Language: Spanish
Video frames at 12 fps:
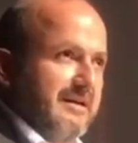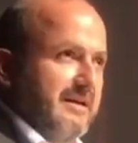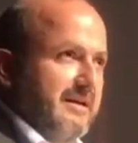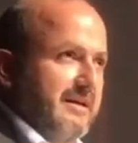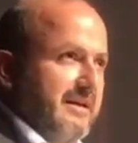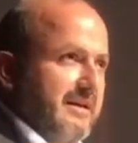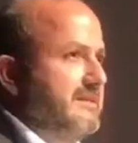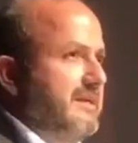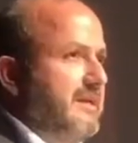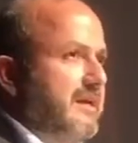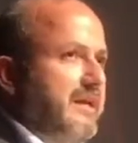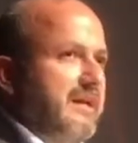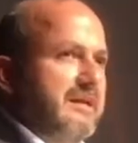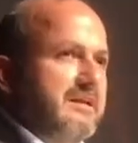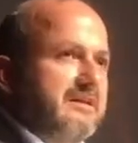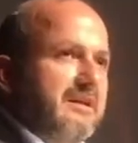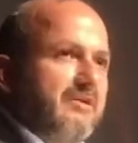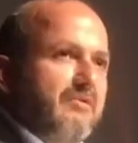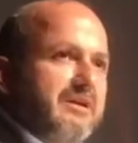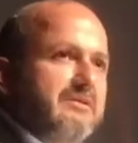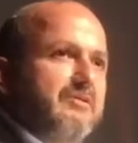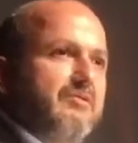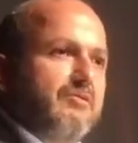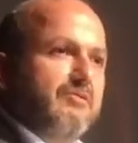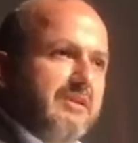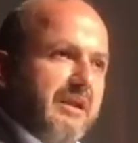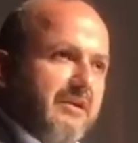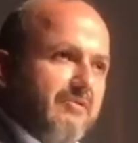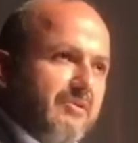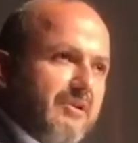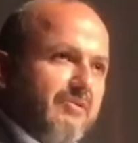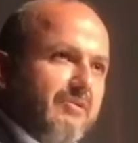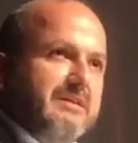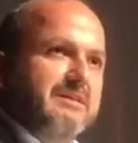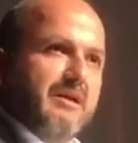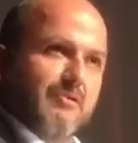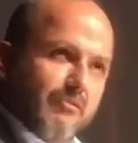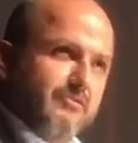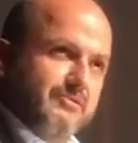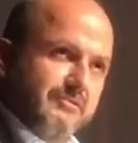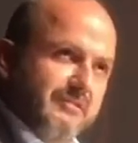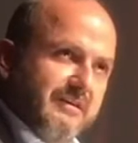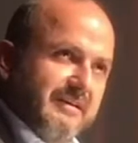y distinguir entre lo que es cortejo y lo que es acoso,